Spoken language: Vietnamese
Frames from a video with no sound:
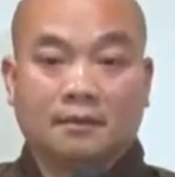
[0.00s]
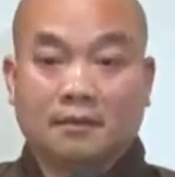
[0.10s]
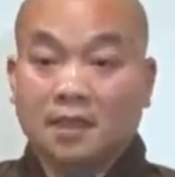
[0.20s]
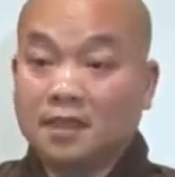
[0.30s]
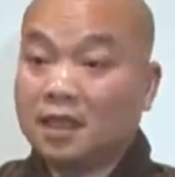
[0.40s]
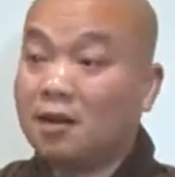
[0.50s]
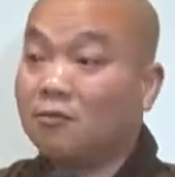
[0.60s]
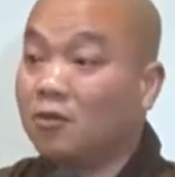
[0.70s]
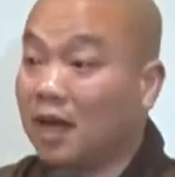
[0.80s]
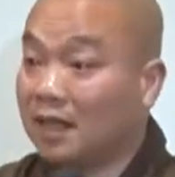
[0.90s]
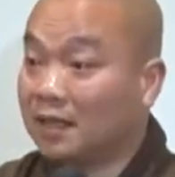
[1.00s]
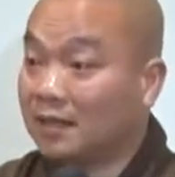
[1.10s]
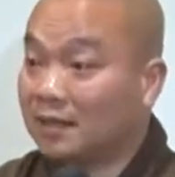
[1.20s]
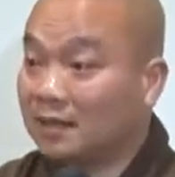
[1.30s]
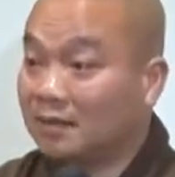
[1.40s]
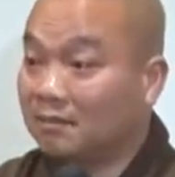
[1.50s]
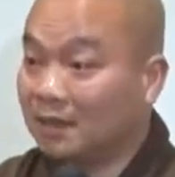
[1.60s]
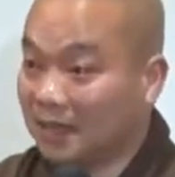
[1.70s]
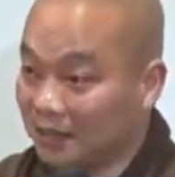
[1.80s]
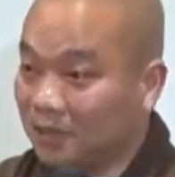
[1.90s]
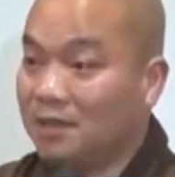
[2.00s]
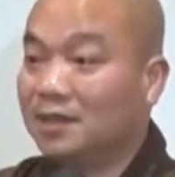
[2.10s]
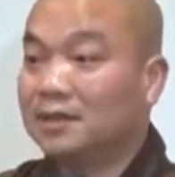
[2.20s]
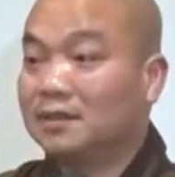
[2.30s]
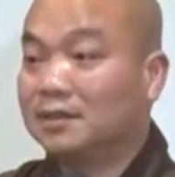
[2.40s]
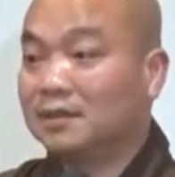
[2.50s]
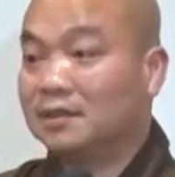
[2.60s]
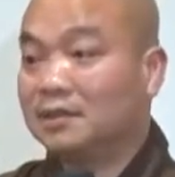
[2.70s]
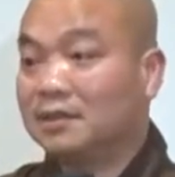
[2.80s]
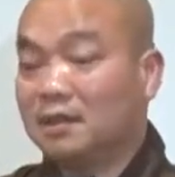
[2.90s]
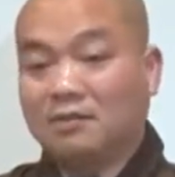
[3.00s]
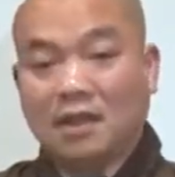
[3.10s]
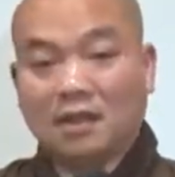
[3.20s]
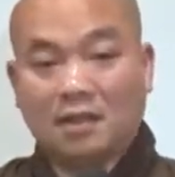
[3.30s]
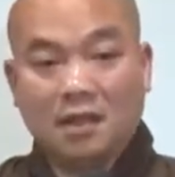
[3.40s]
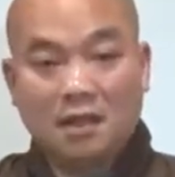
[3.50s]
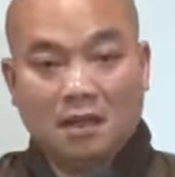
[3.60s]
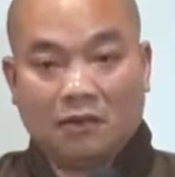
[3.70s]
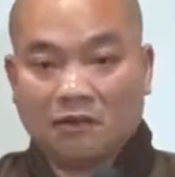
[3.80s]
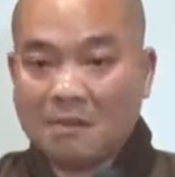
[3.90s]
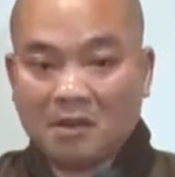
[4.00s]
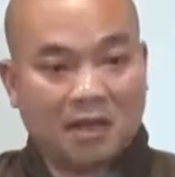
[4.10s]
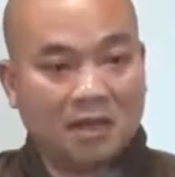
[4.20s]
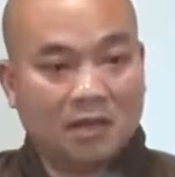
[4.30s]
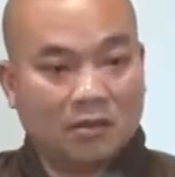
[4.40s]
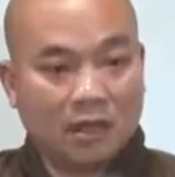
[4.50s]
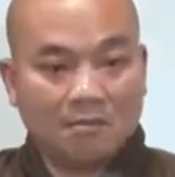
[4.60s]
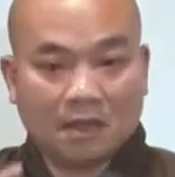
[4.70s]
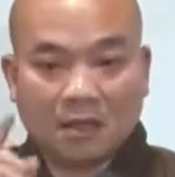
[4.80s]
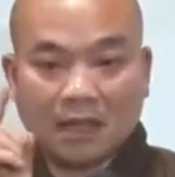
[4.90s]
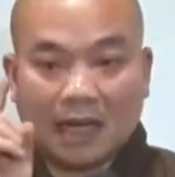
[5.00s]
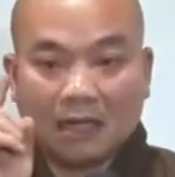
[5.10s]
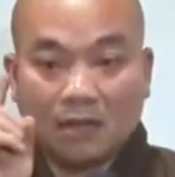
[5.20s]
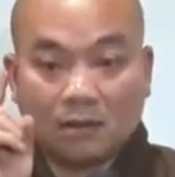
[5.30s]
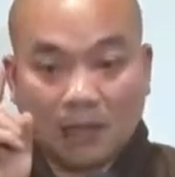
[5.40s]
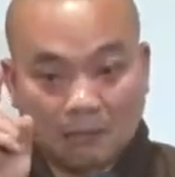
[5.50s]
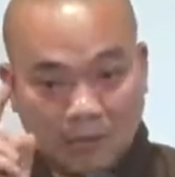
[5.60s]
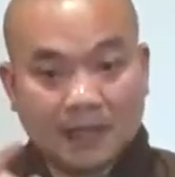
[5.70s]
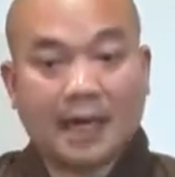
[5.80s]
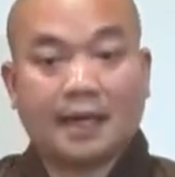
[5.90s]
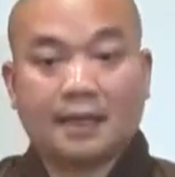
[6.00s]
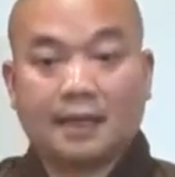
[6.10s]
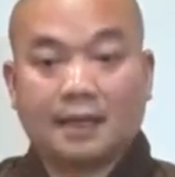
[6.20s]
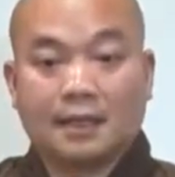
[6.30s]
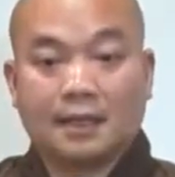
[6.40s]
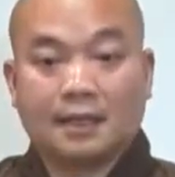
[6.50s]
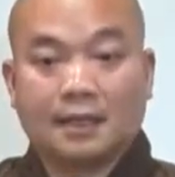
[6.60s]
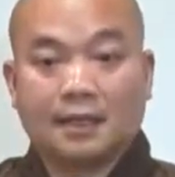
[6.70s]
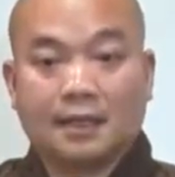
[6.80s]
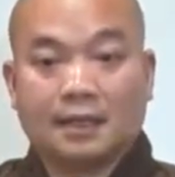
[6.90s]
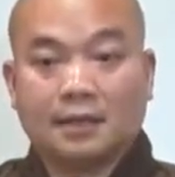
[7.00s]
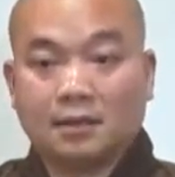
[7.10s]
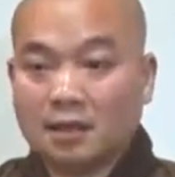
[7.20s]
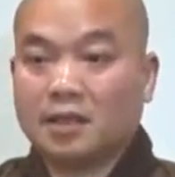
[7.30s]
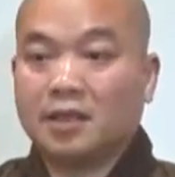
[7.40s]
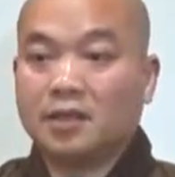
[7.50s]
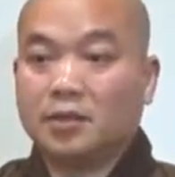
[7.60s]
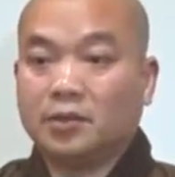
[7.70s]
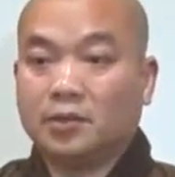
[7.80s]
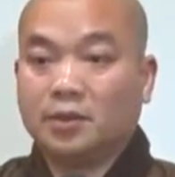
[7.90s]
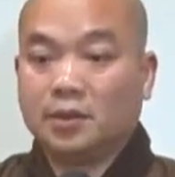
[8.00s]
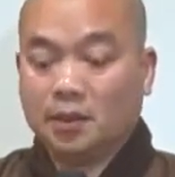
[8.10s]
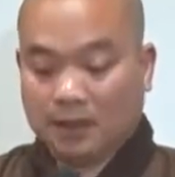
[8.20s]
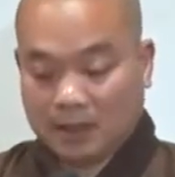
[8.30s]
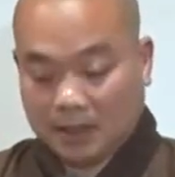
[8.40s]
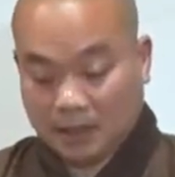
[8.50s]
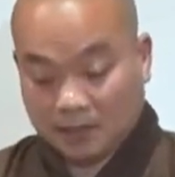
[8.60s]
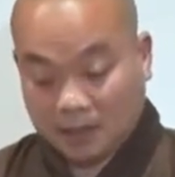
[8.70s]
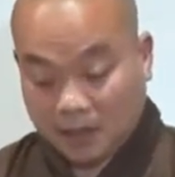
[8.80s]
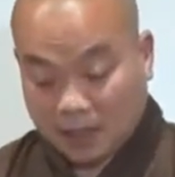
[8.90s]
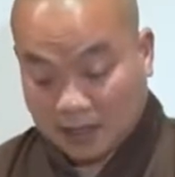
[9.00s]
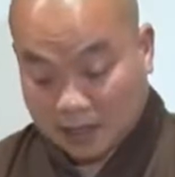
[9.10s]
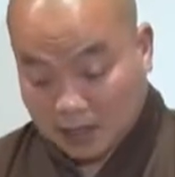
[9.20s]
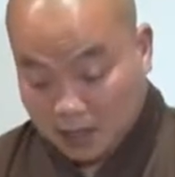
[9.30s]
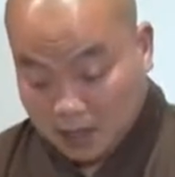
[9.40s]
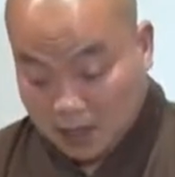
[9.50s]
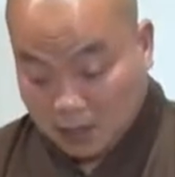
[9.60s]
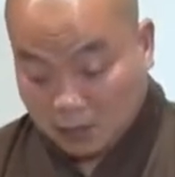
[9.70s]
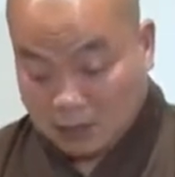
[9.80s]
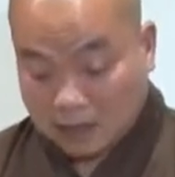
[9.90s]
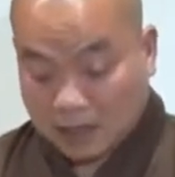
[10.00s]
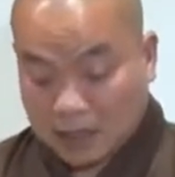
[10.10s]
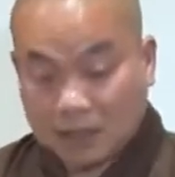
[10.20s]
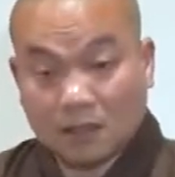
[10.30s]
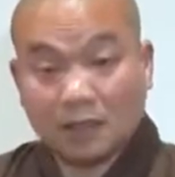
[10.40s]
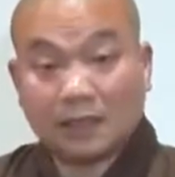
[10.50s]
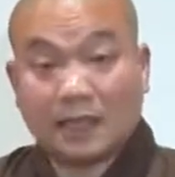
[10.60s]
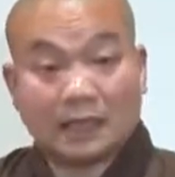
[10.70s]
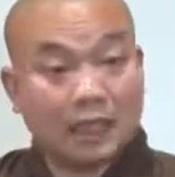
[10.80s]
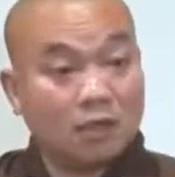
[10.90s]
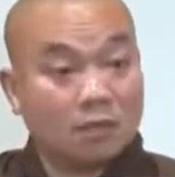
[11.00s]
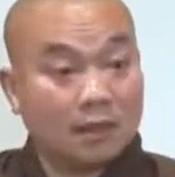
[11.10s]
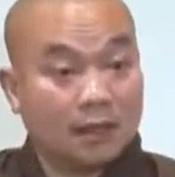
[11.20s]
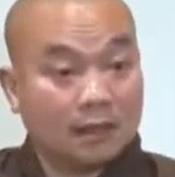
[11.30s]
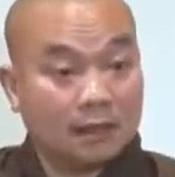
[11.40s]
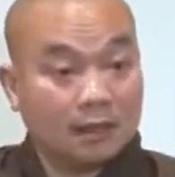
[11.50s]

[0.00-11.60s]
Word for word: từ cái công phu này mà thành tựu được không phải tại Phật pháp nó kỳ diệu lắm mà tất cả từ tâm biến ra à, rất là kỳ diệu thành ra thưa vị vậy thì ở đây chúng ta thấy cái chữ cái trạng thái xúc đó nghe